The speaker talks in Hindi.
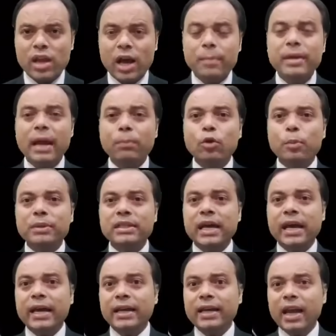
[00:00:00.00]
अभी आपको पता
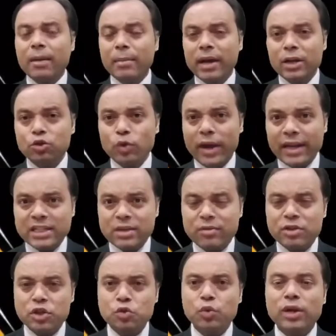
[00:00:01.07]
है कि हमारा जो
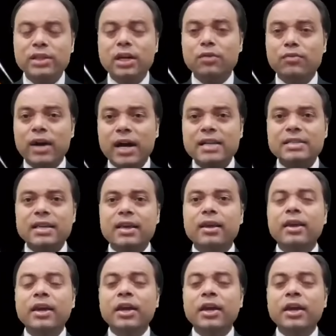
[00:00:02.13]
एग्जीबिशन हुआ था वहां से